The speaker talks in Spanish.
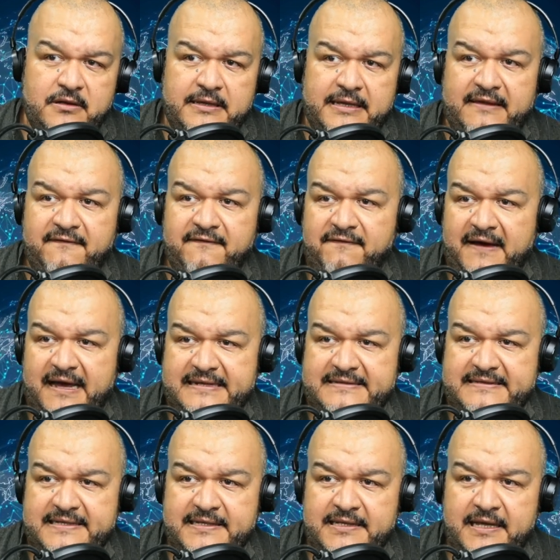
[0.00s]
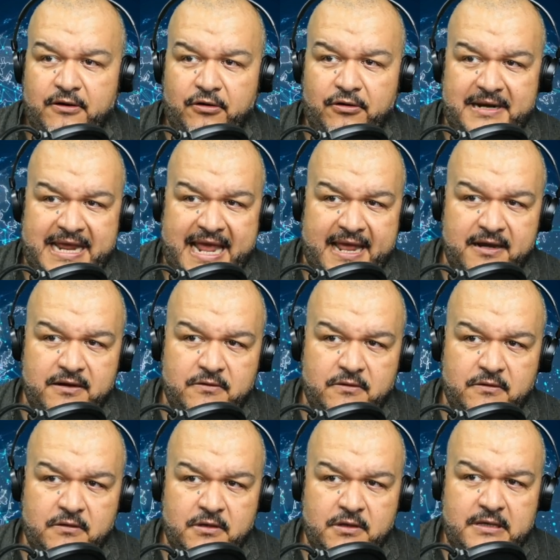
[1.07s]
en farsi, en
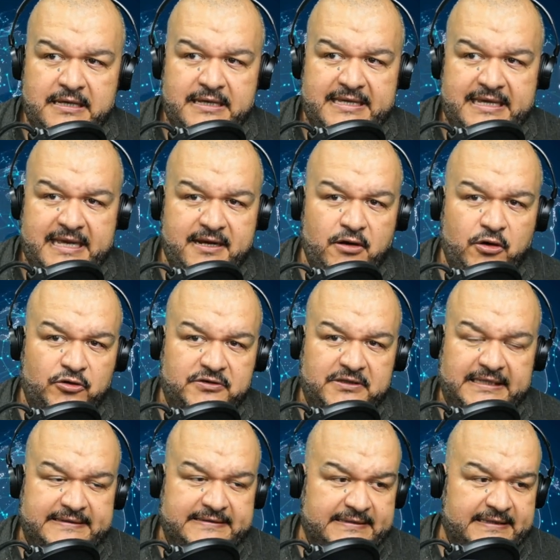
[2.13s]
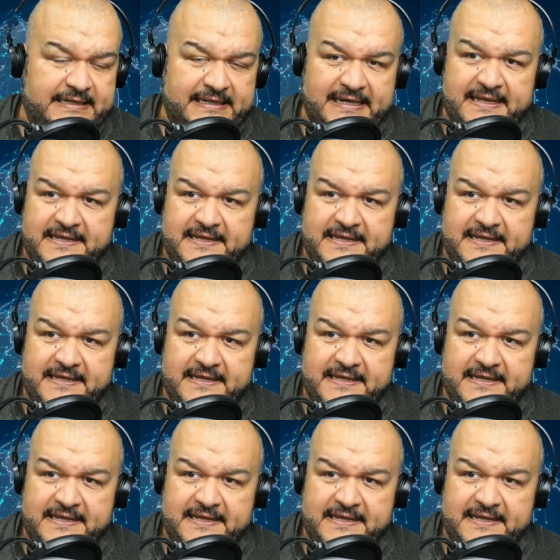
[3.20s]
coreano y en otras redes